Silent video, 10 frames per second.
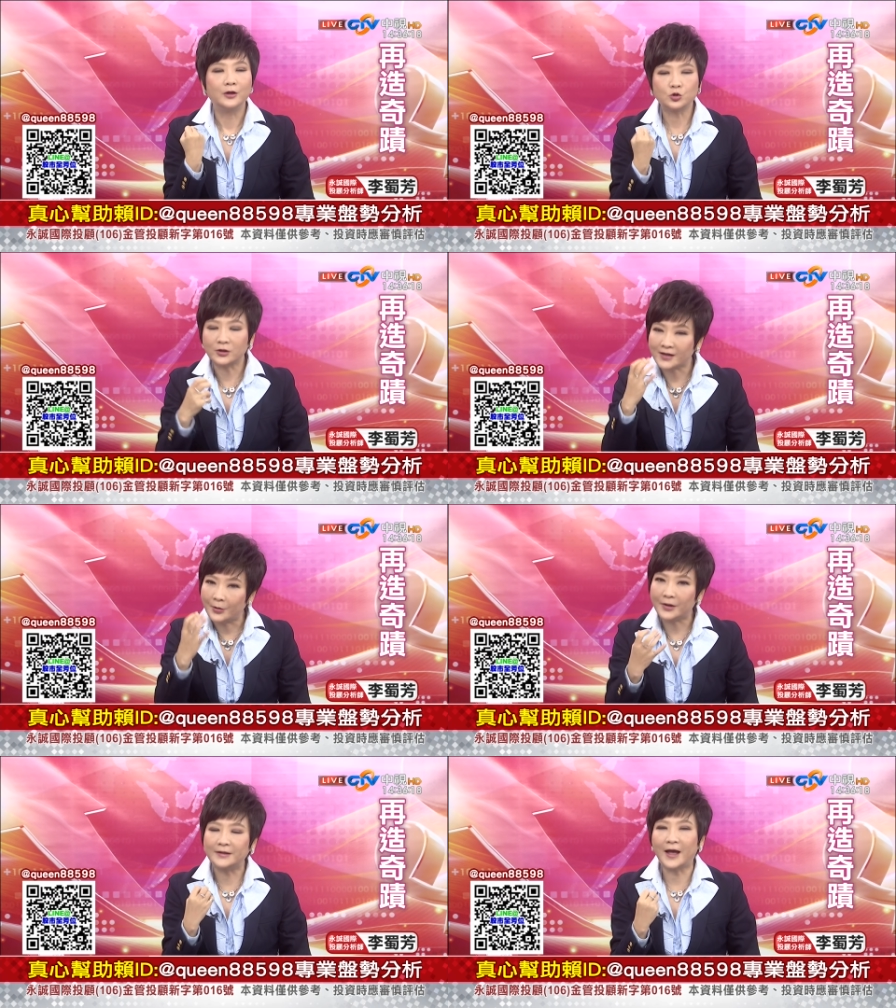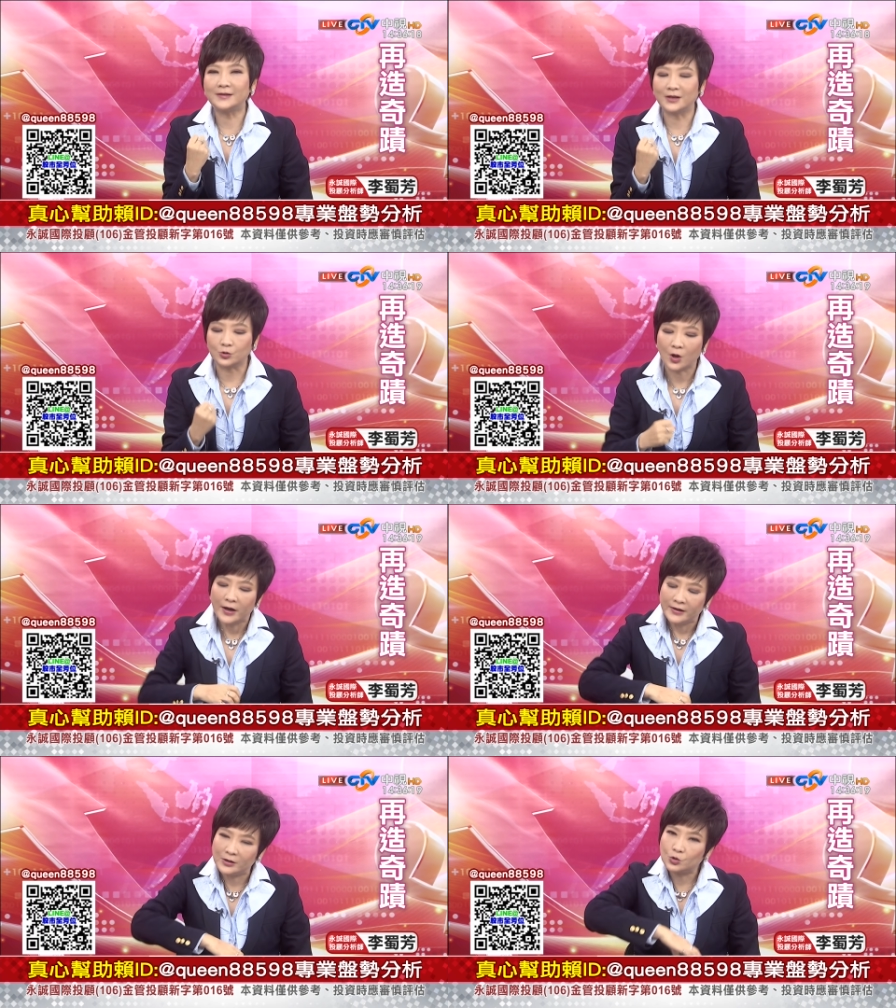所以我才会跟大家讲说，
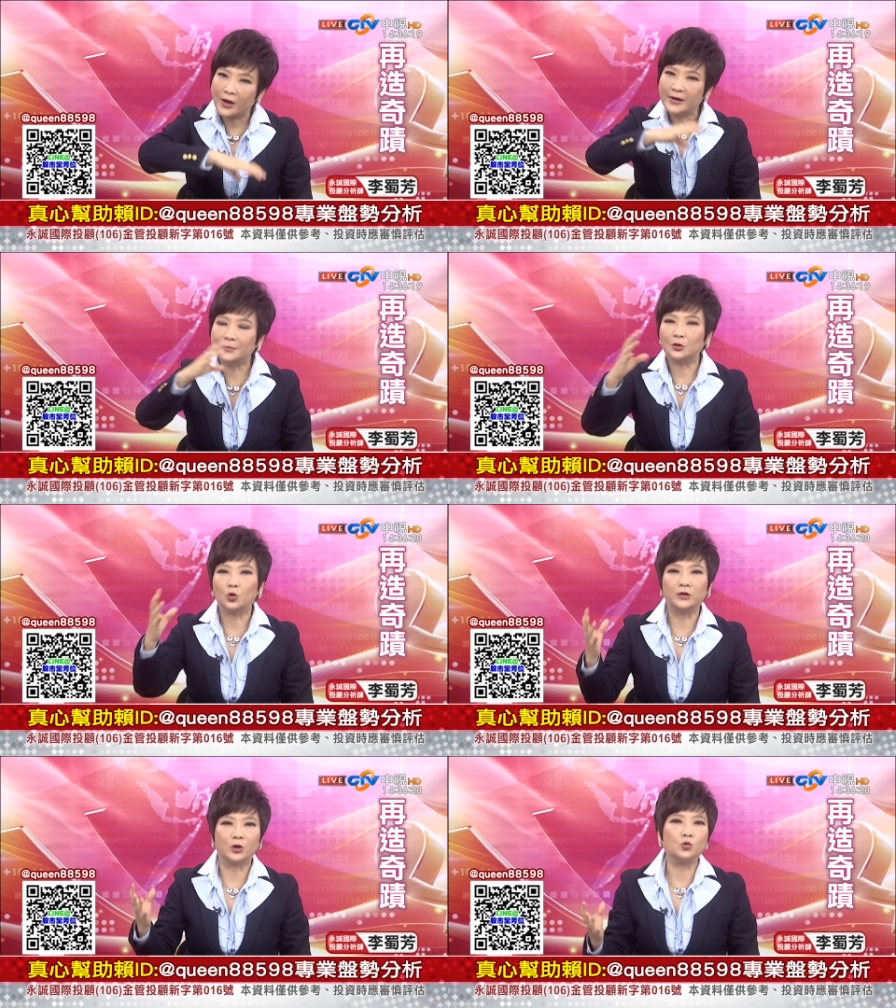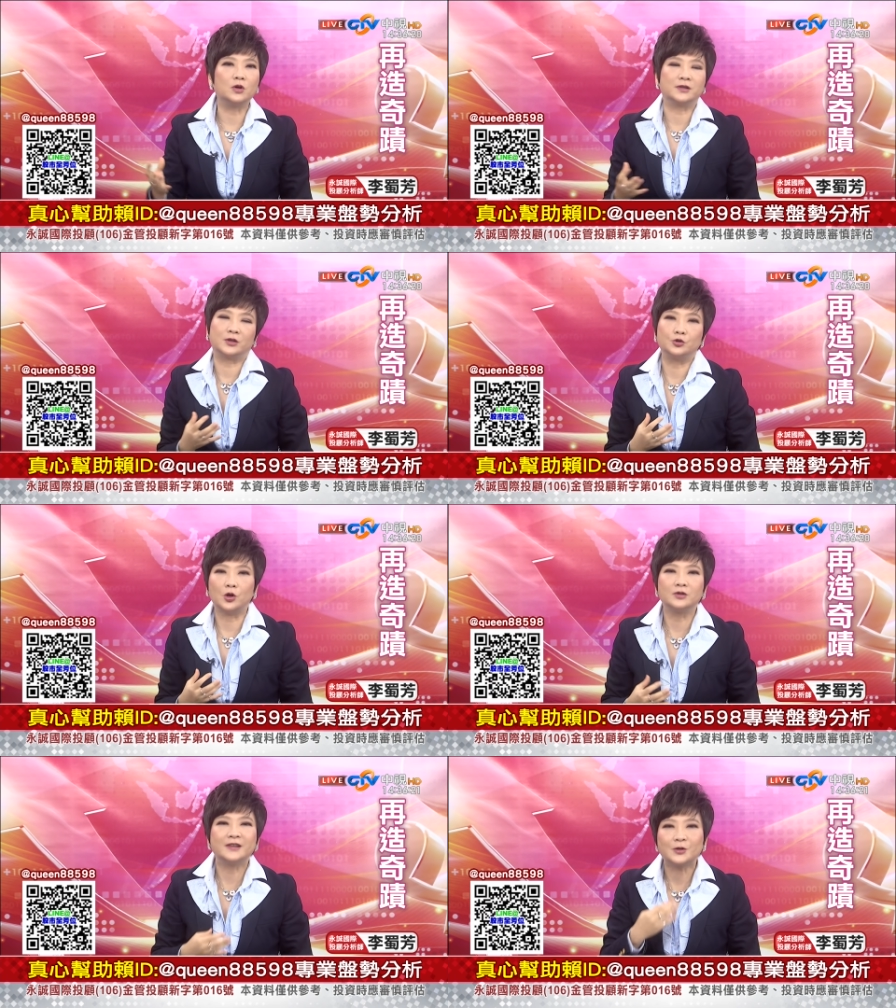你赚那么多的过程
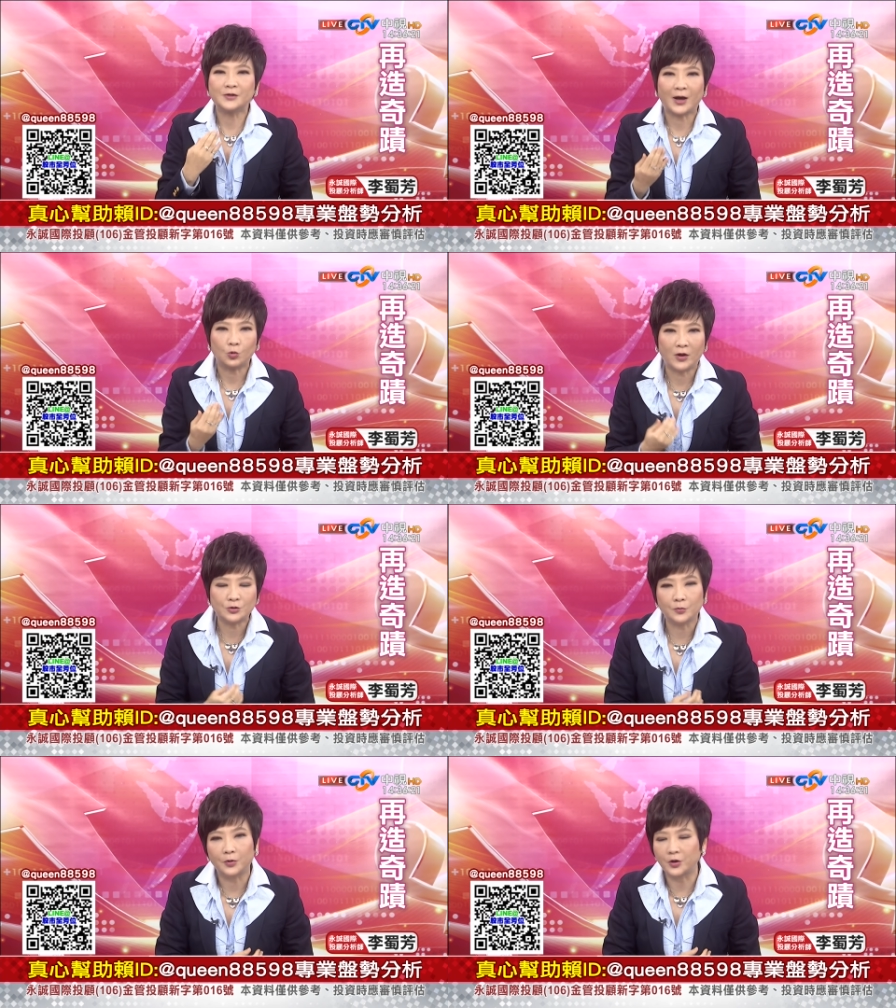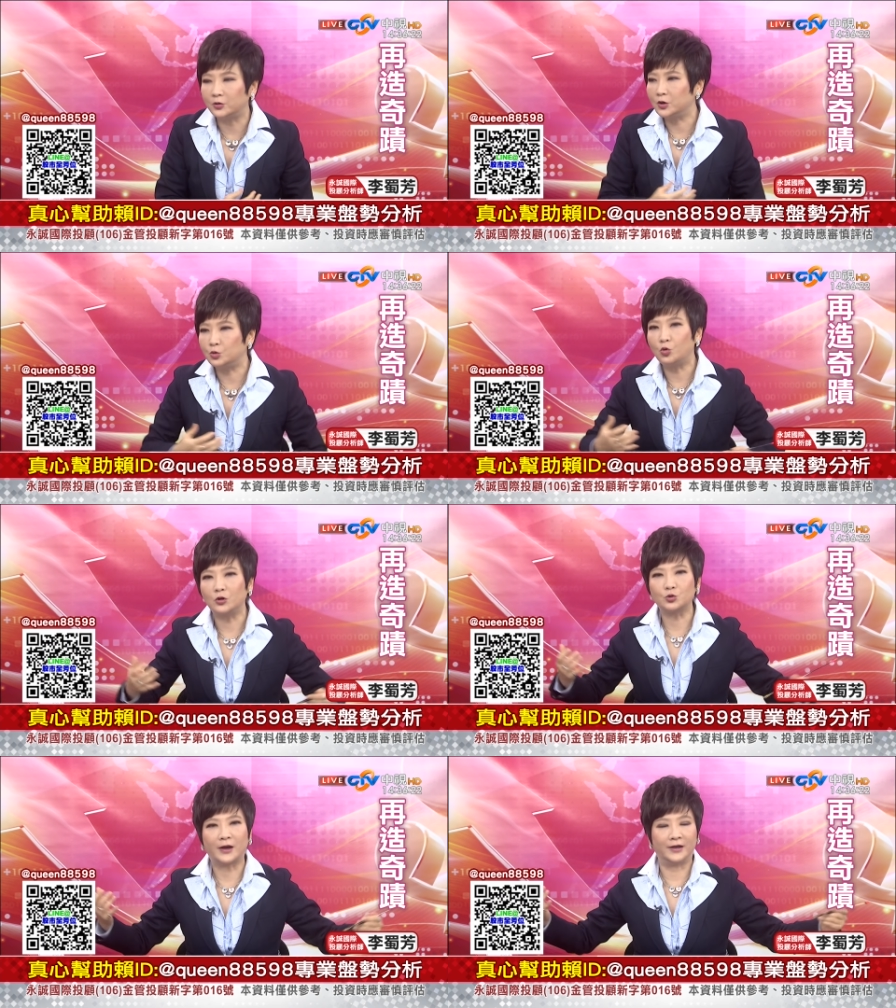中，就要像观众朋友，你如
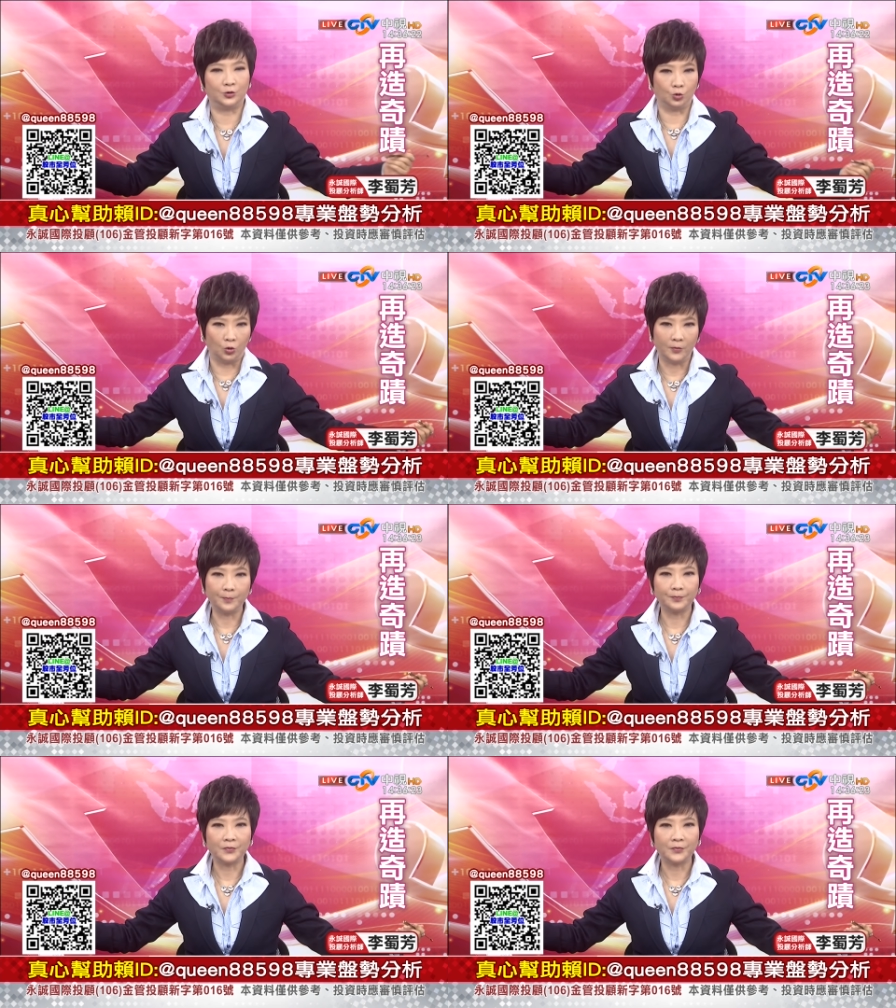果赚很多，